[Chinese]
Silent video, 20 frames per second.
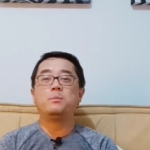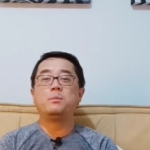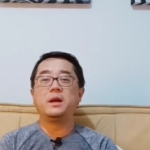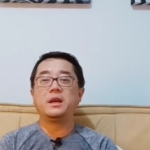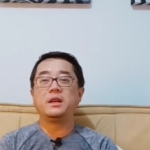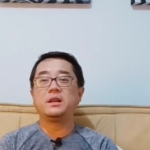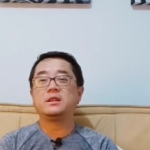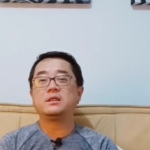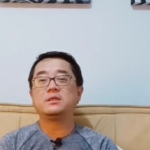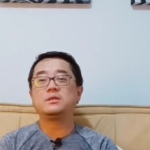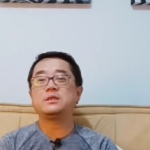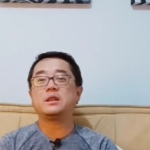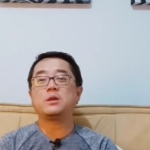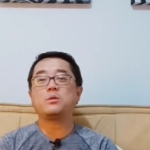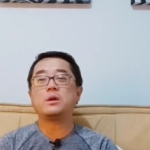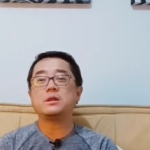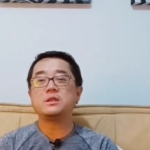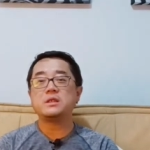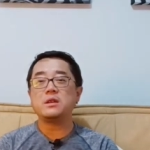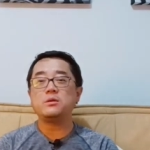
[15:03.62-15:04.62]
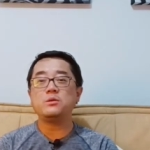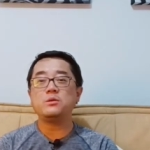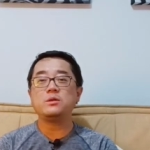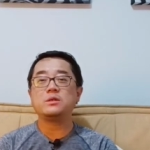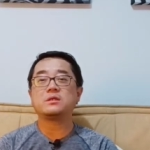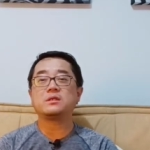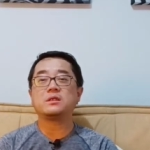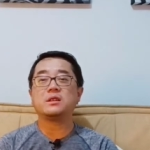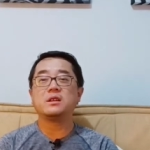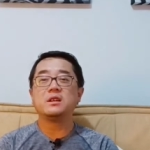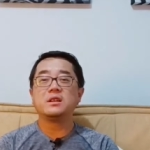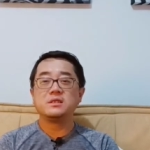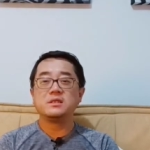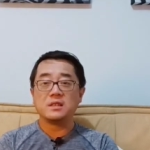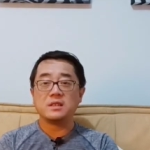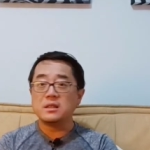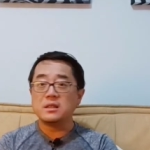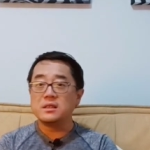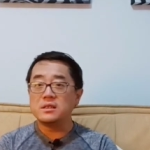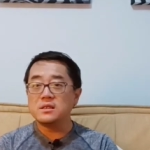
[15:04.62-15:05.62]
每个人都像关监狱似的，
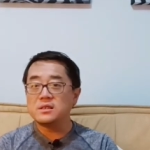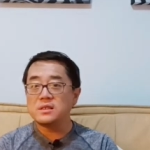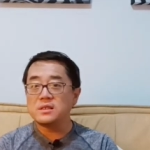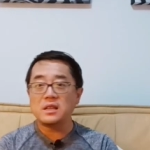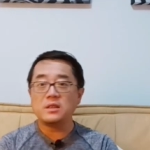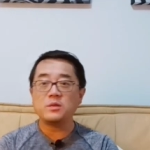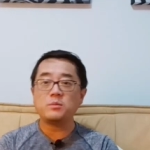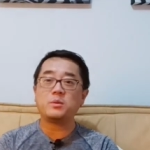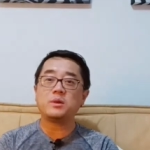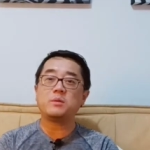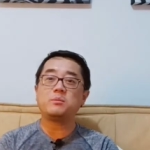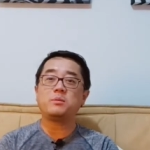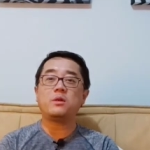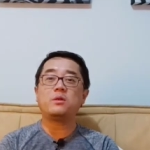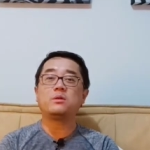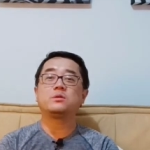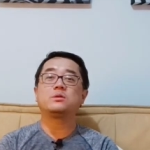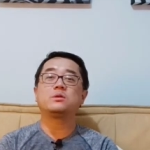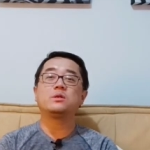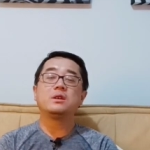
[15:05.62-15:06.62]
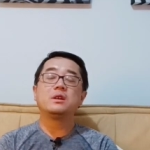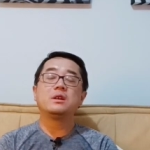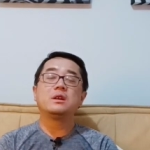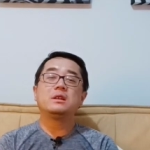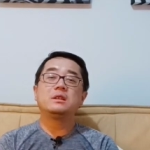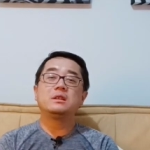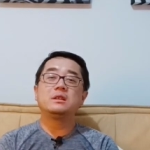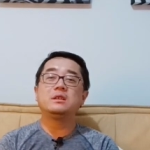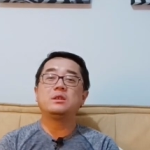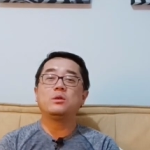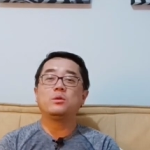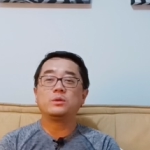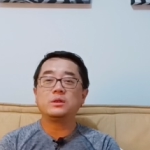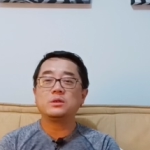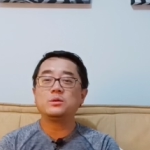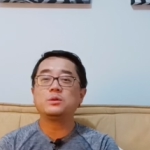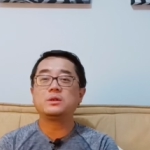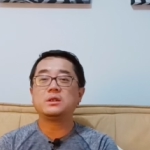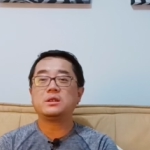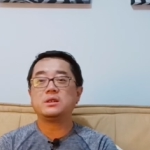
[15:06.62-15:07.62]
人和人之间都不能碰，你有那
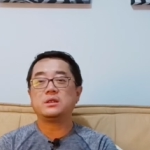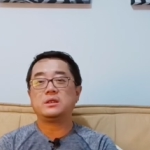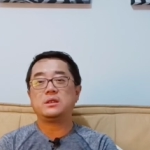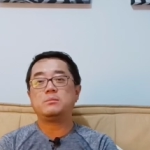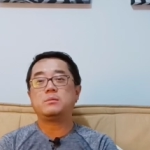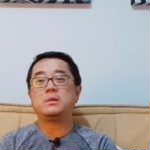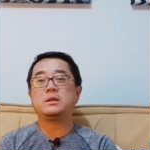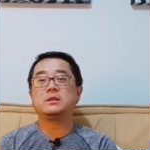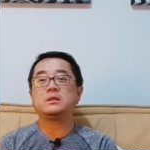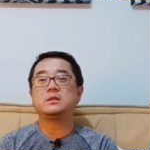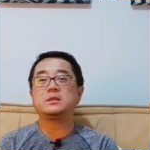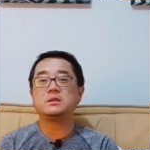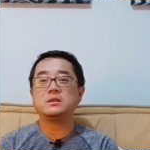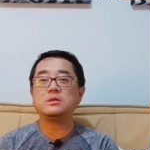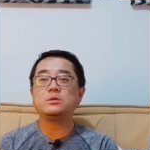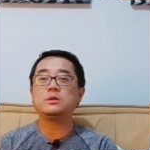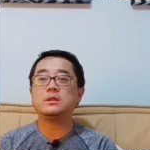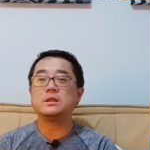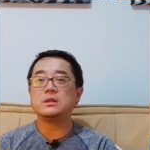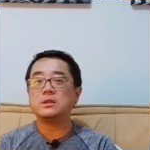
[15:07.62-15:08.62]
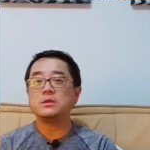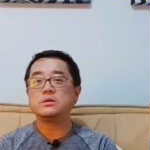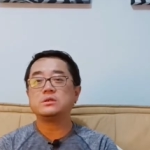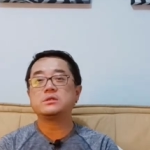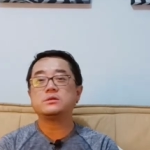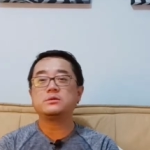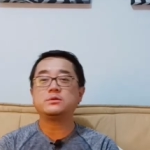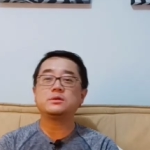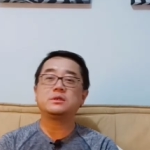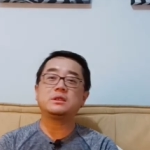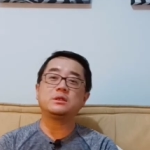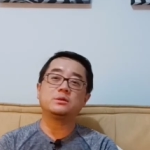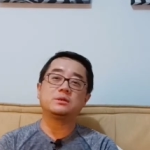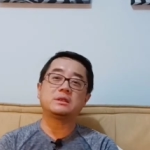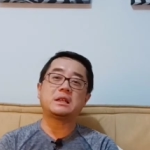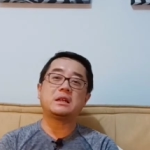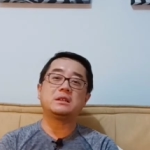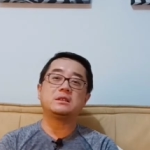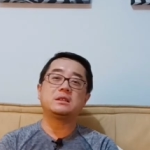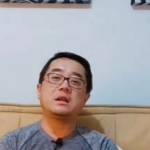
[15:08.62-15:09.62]
种可能吗？你这社会能够支付那种
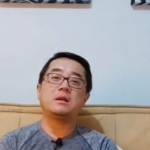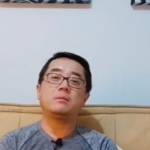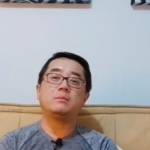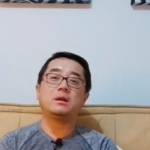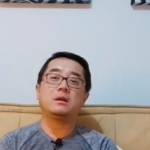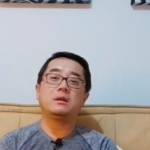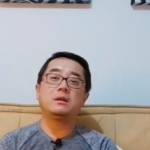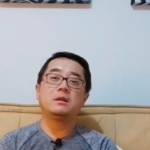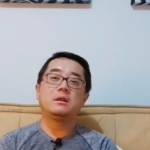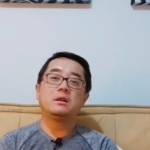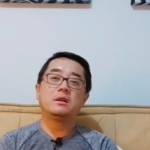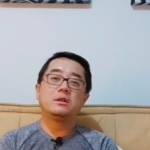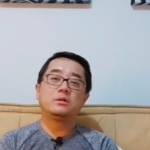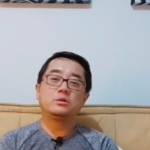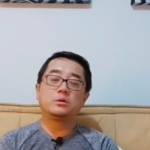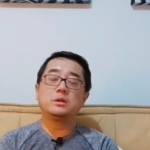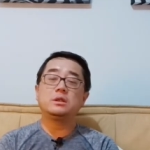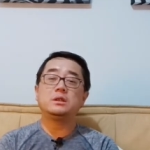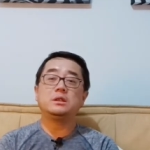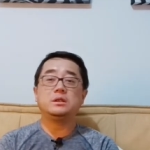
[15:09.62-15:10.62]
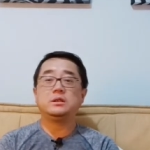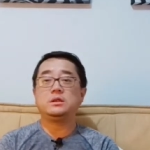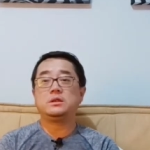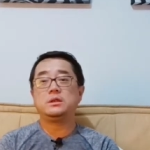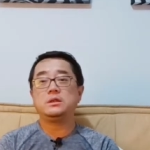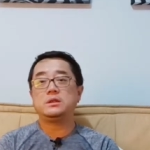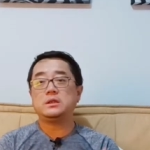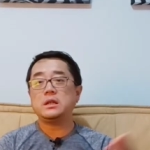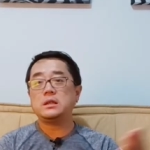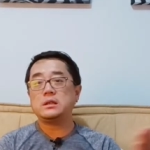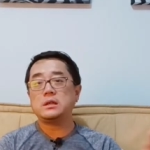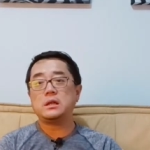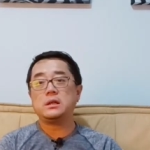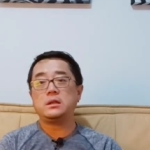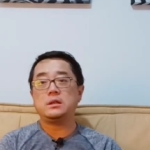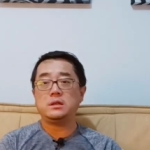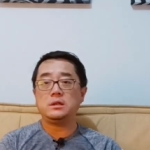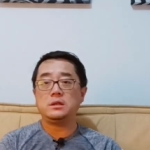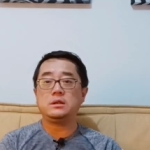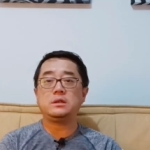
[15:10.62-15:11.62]
代价吗？所以已经现在
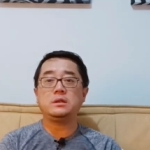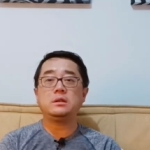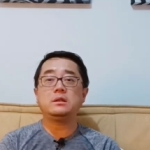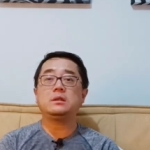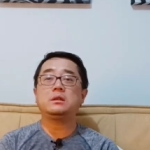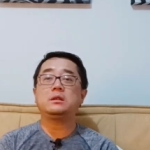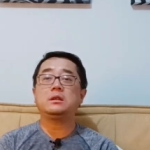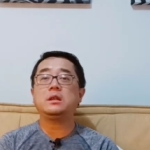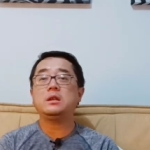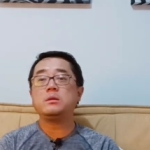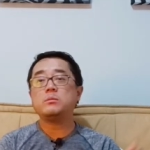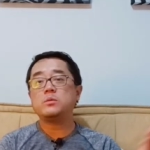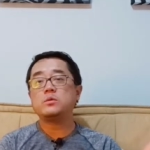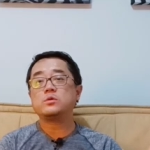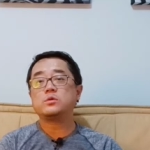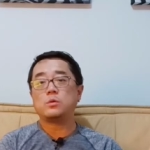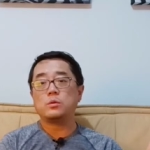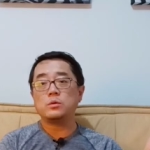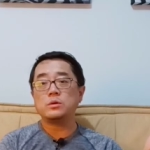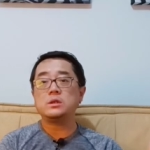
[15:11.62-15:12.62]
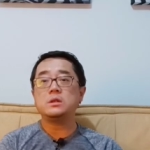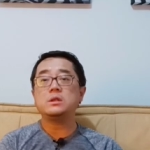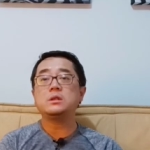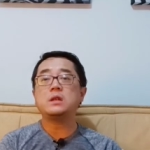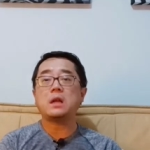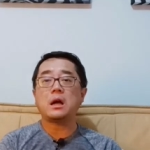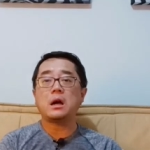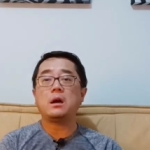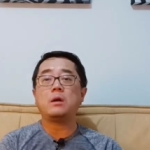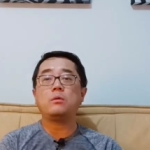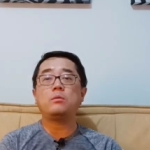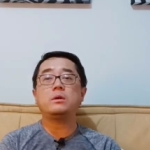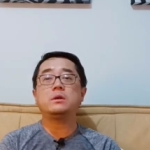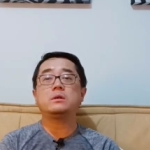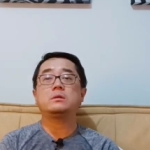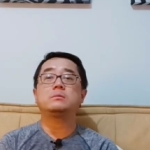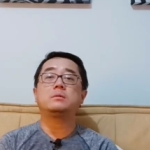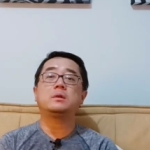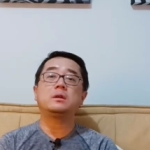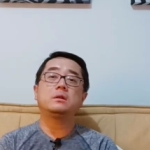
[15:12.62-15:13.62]
已经力不从心了啊！为
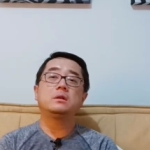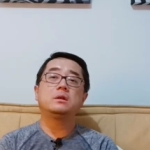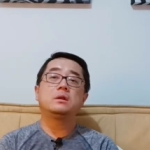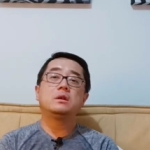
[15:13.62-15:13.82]
什么